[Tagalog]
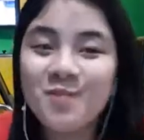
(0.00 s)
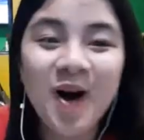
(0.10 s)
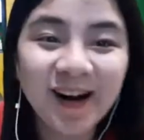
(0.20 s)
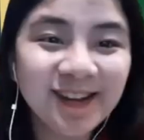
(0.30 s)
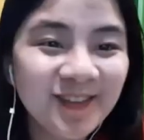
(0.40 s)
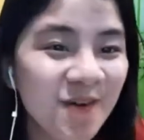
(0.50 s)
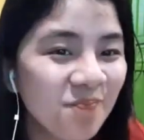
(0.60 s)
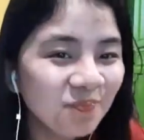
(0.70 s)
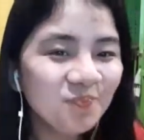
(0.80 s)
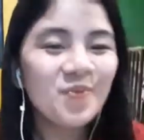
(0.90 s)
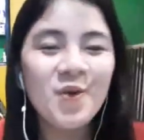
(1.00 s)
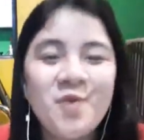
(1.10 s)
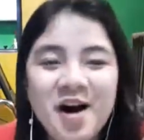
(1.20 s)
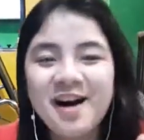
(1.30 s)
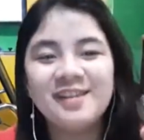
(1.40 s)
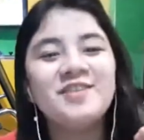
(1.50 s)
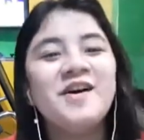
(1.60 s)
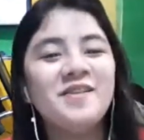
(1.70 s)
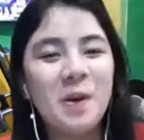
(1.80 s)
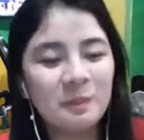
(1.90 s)
Ang pangit ko kumain
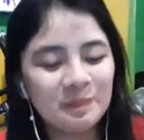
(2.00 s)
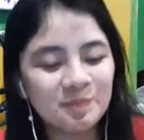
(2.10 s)
ano, no?